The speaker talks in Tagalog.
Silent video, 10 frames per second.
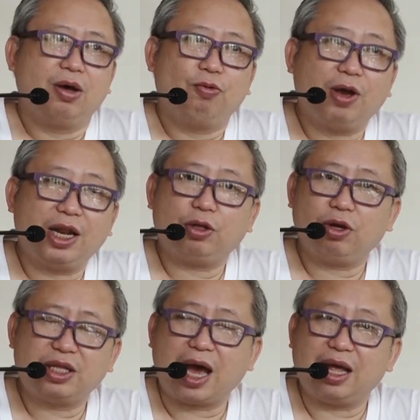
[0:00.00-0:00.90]
Well, ito
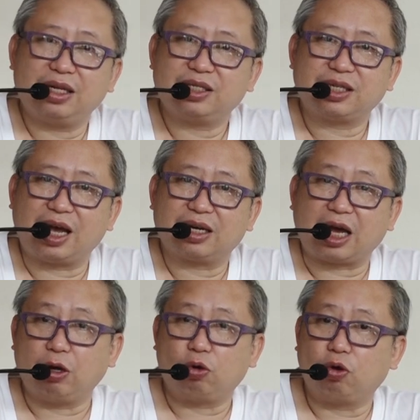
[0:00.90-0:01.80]
ay dahil sa
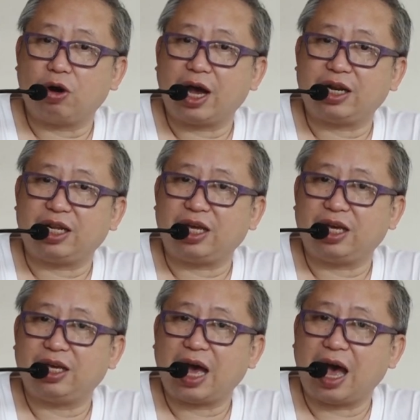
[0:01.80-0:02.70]
kalokohan
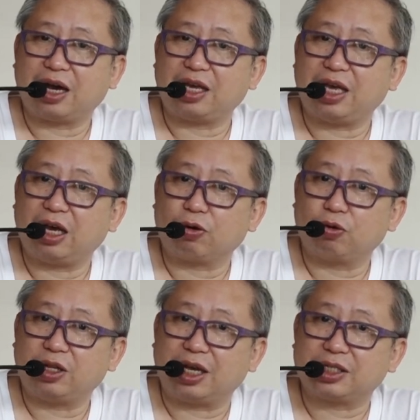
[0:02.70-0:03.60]
ni Haring
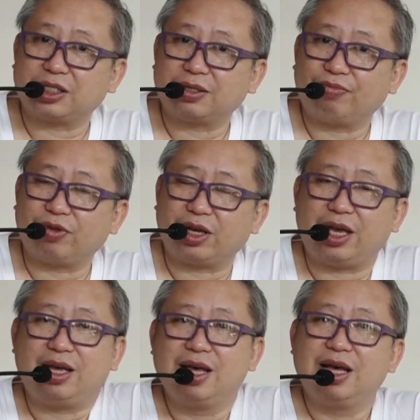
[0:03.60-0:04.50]
Herodes. Okay?